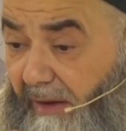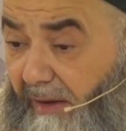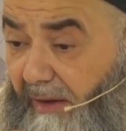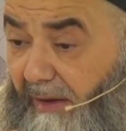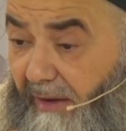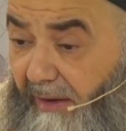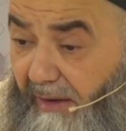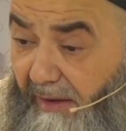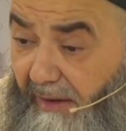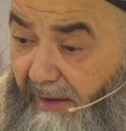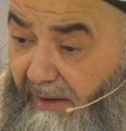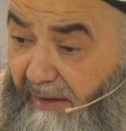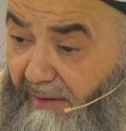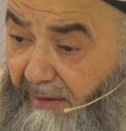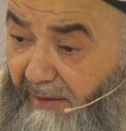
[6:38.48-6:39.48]

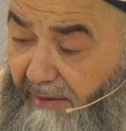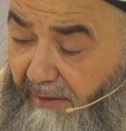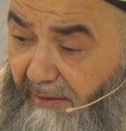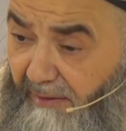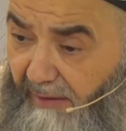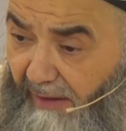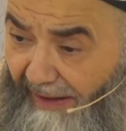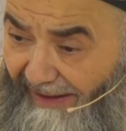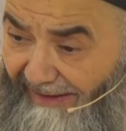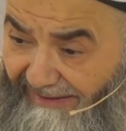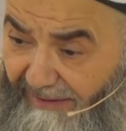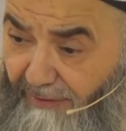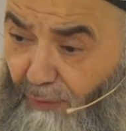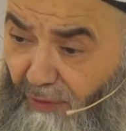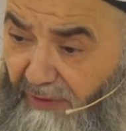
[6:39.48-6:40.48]
e,
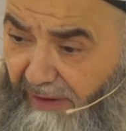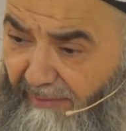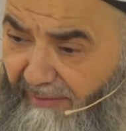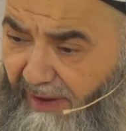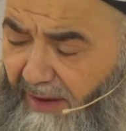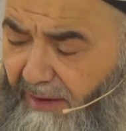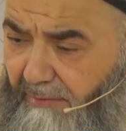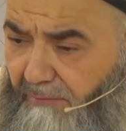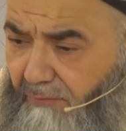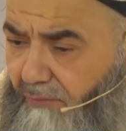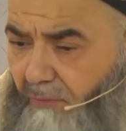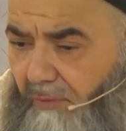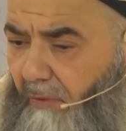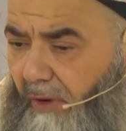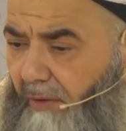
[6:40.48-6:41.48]
aylık ödeme.
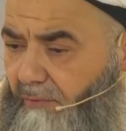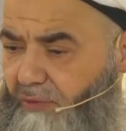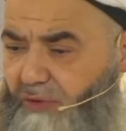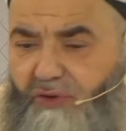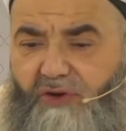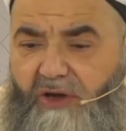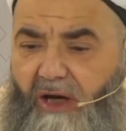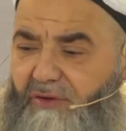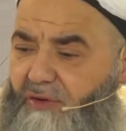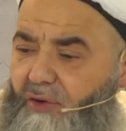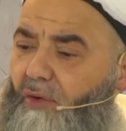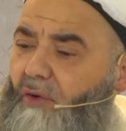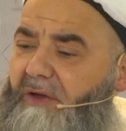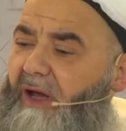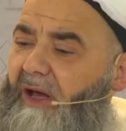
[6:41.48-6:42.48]
Kendin
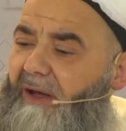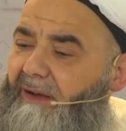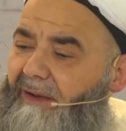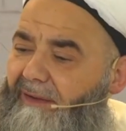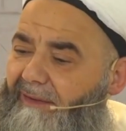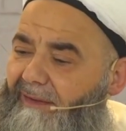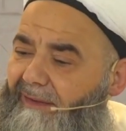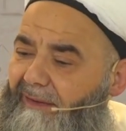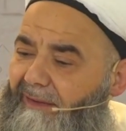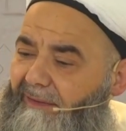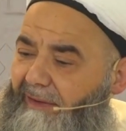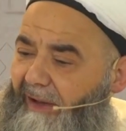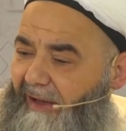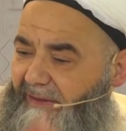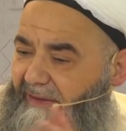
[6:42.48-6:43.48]
öde.
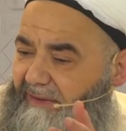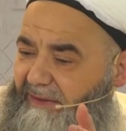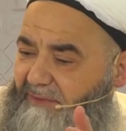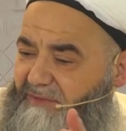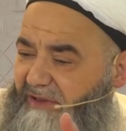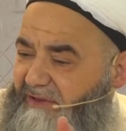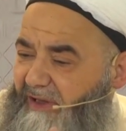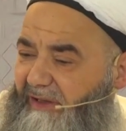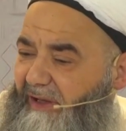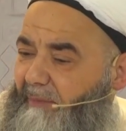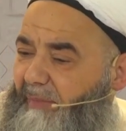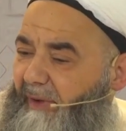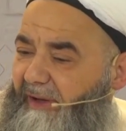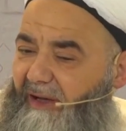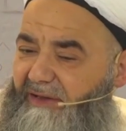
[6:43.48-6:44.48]
Yani kimse senden
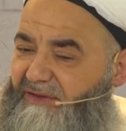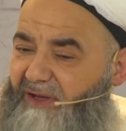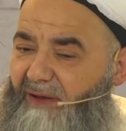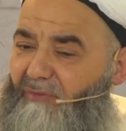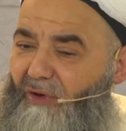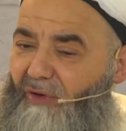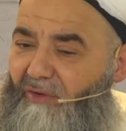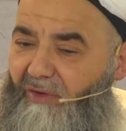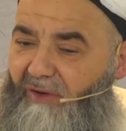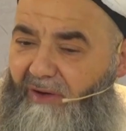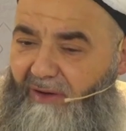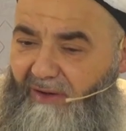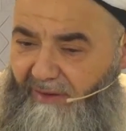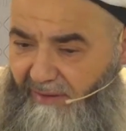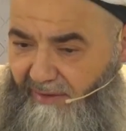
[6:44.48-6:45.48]
para istemiyor.
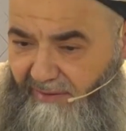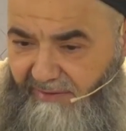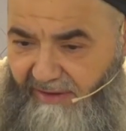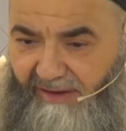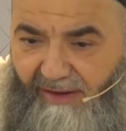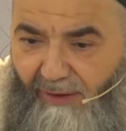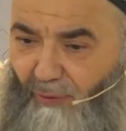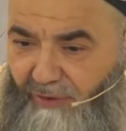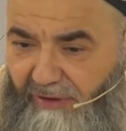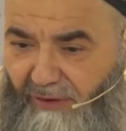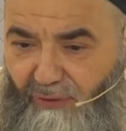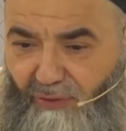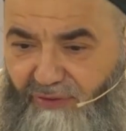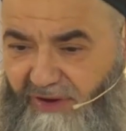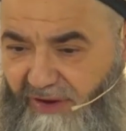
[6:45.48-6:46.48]
Nereye
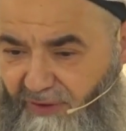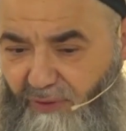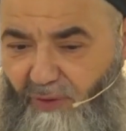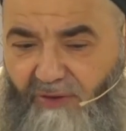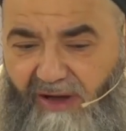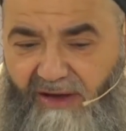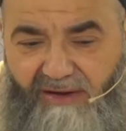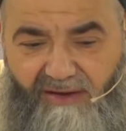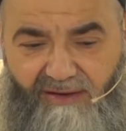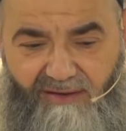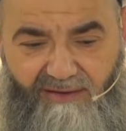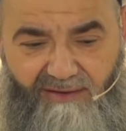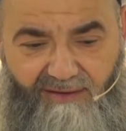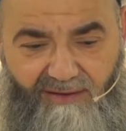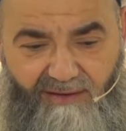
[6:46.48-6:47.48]
ödeniyorsa git ödeyin.
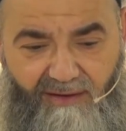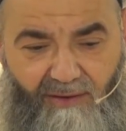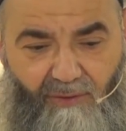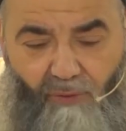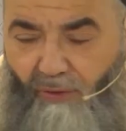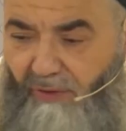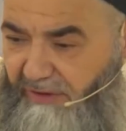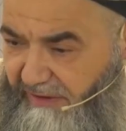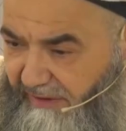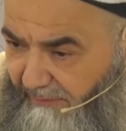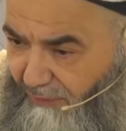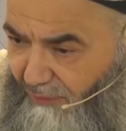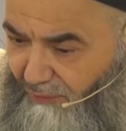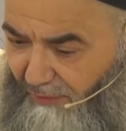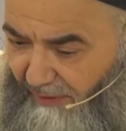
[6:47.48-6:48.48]
12
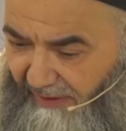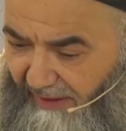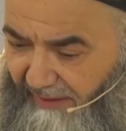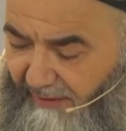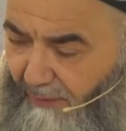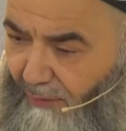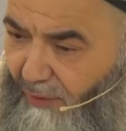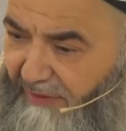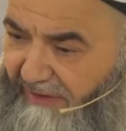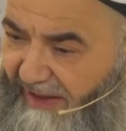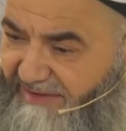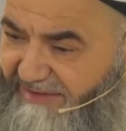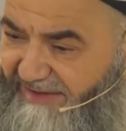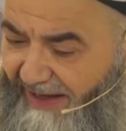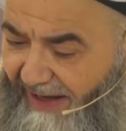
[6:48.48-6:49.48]
bin dolar
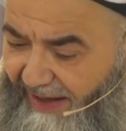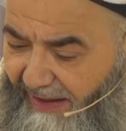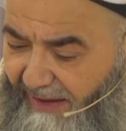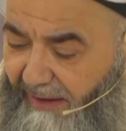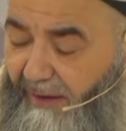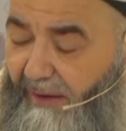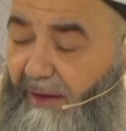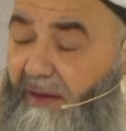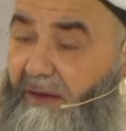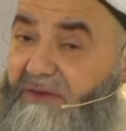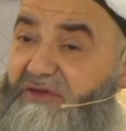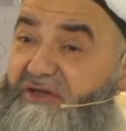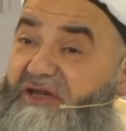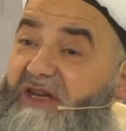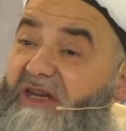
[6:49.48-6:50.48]
ödense
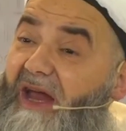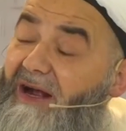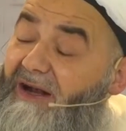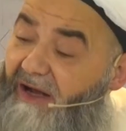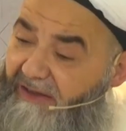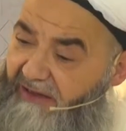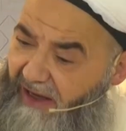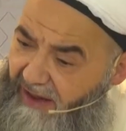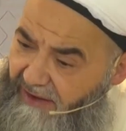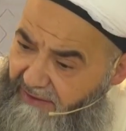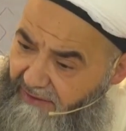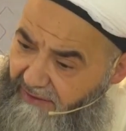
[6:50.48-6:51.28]
Çin'e kadar